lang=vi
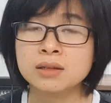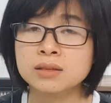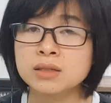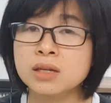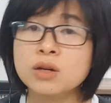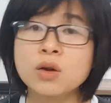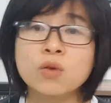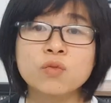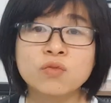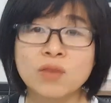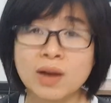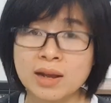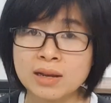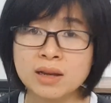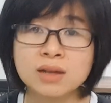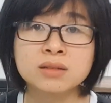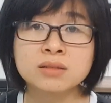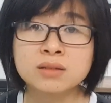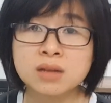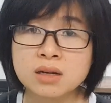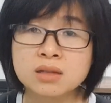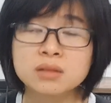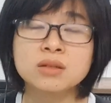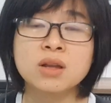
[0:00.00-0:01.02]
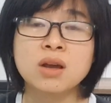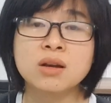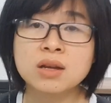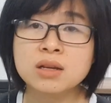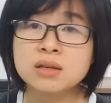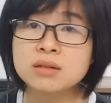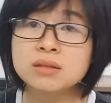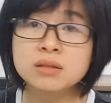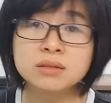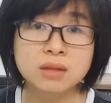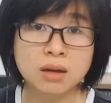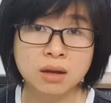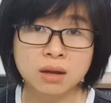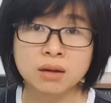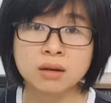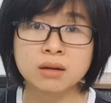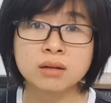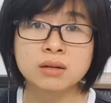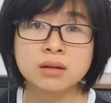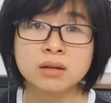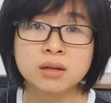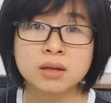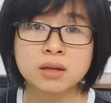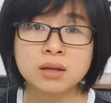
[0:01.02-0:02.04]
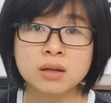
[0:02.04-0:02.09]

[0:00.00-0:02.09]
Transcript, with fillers: chứ không phải là cực cho cái người thợ.